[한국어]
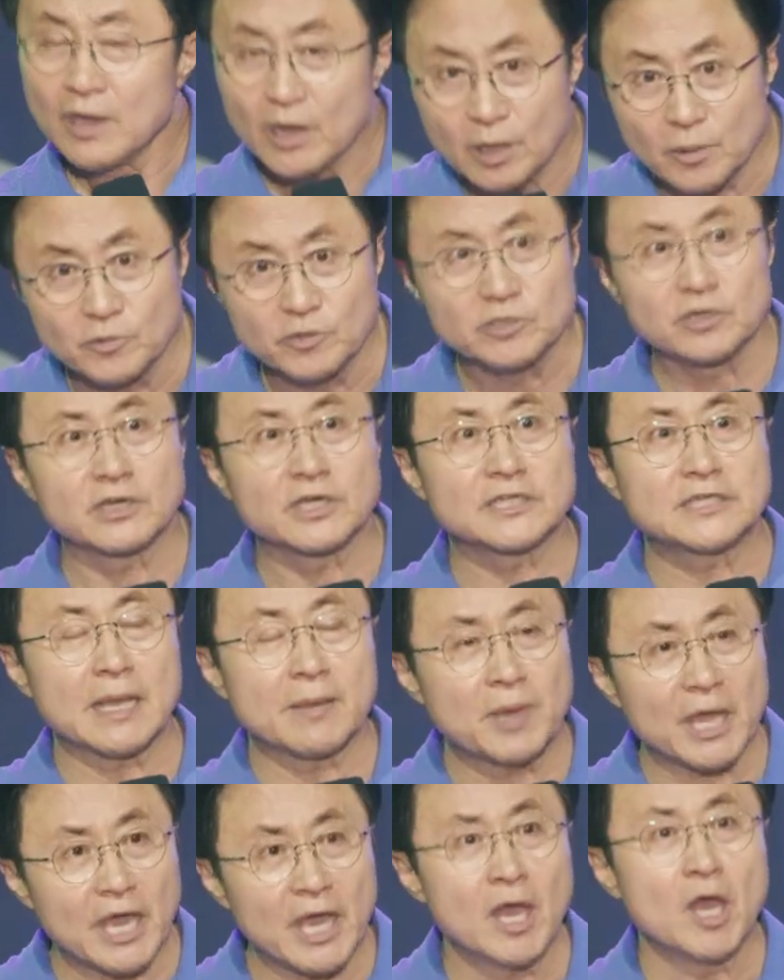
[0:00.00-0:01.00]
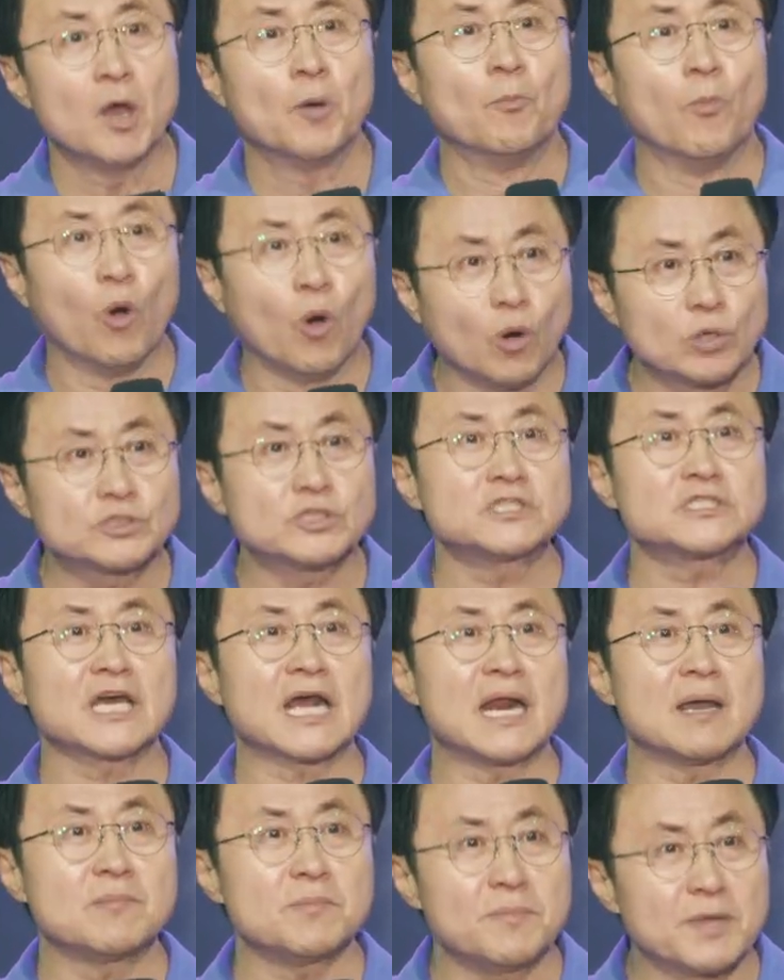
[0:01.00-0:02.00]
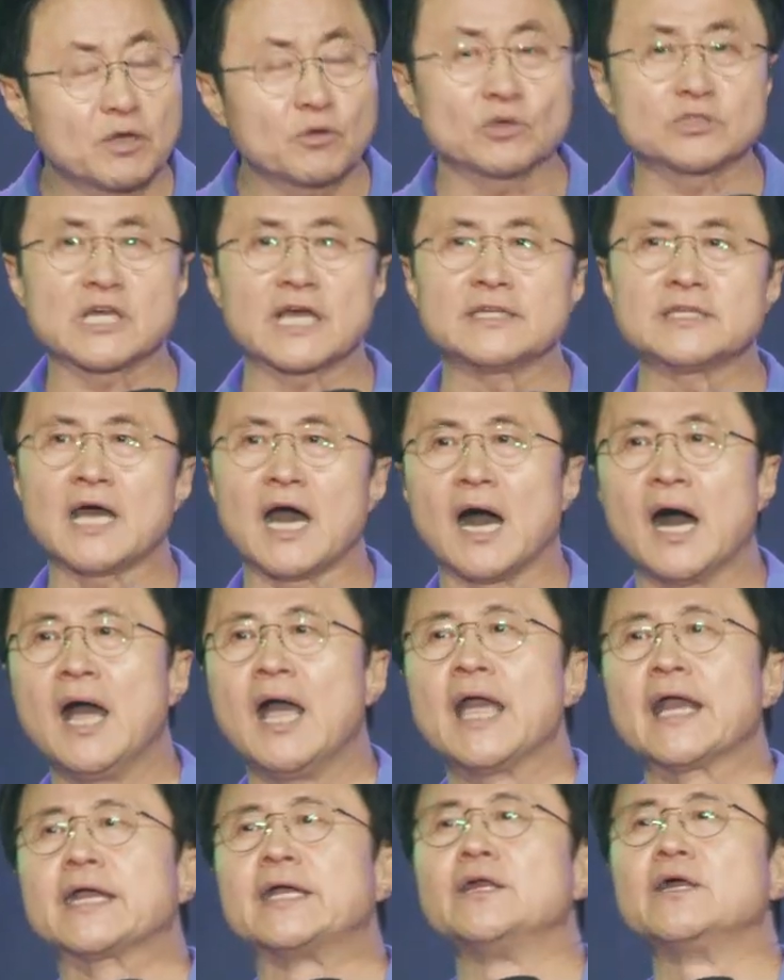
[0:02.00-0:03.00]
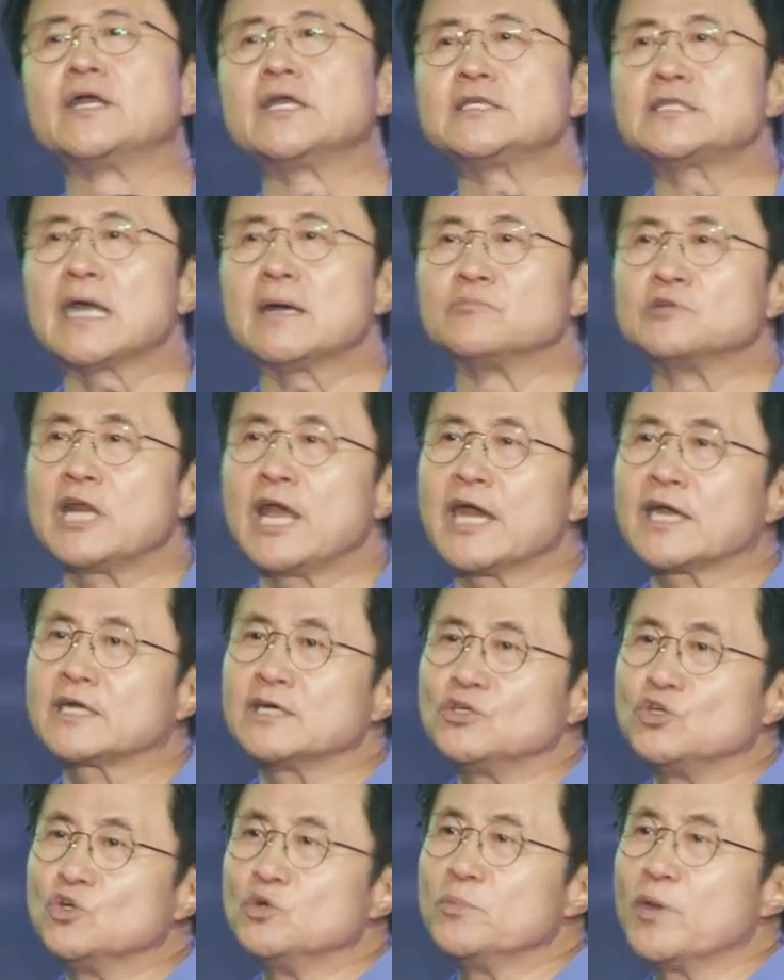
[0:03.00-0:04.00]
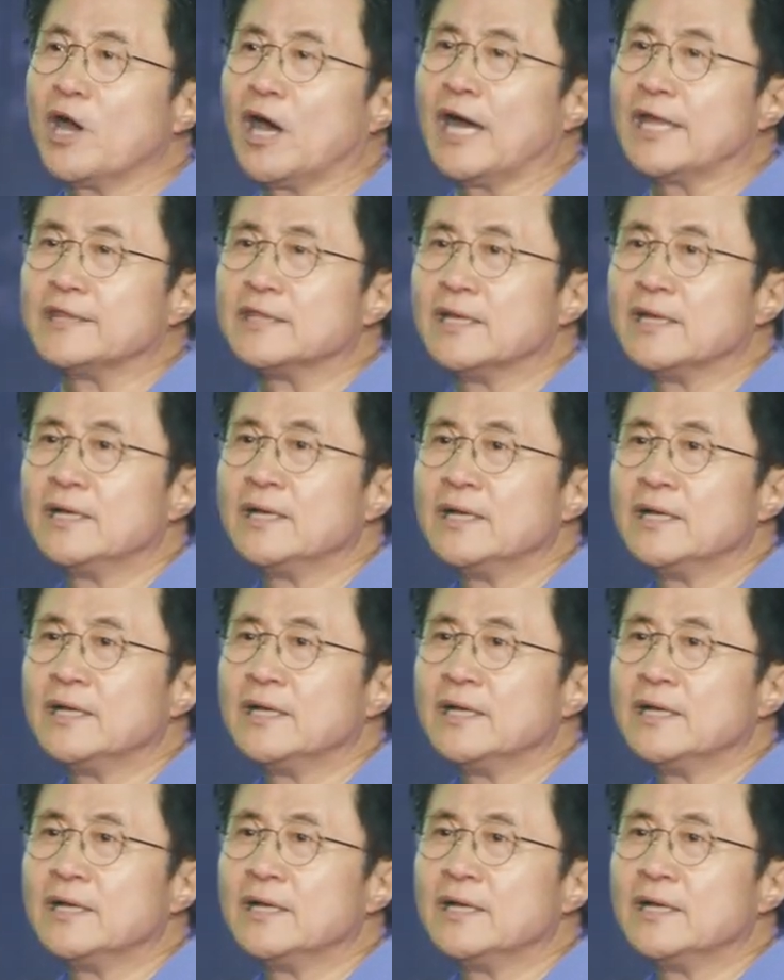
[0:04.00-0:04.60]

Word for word: 여러분 그렇기 때문에 모든 사람이 믿고 산다. 그렇기 때문에 그 유명한